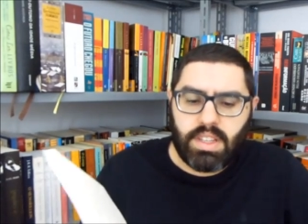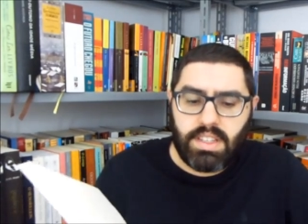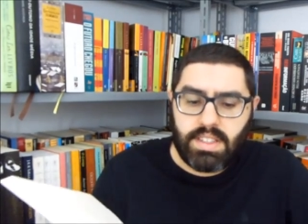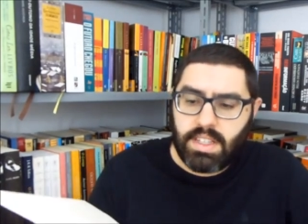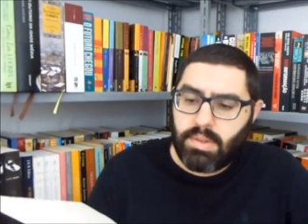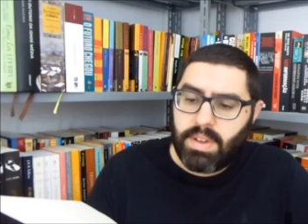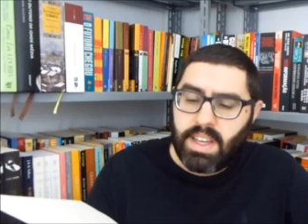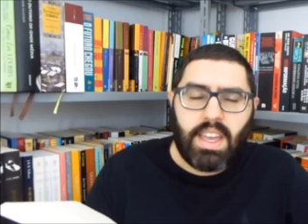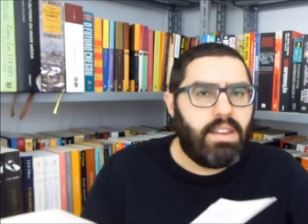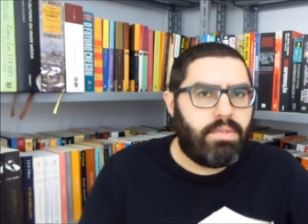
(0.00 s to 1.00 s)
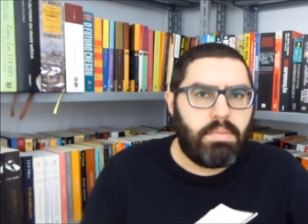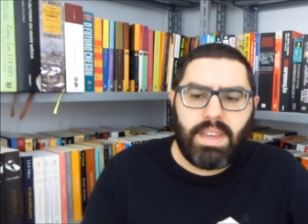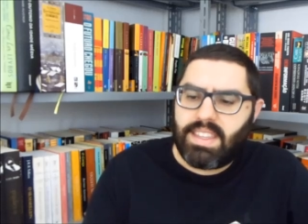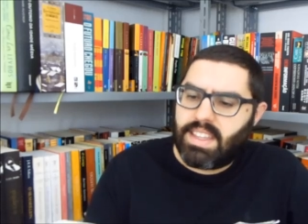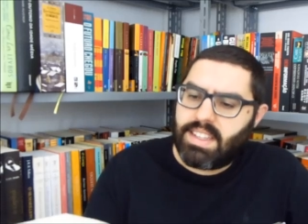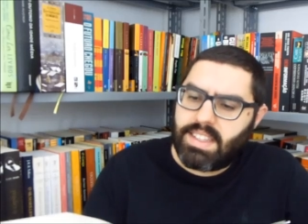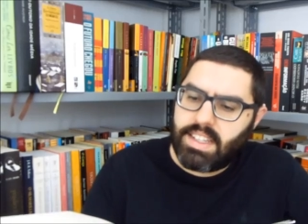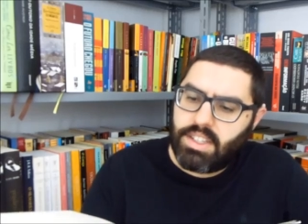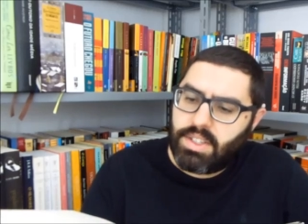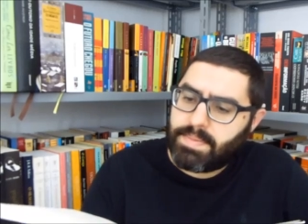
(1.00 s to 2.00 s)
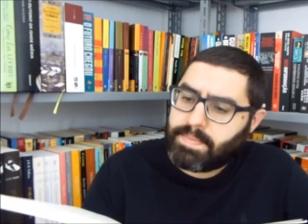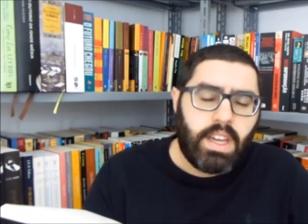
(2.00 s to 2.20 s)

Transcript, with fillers: da edição, é, foi bem interessante.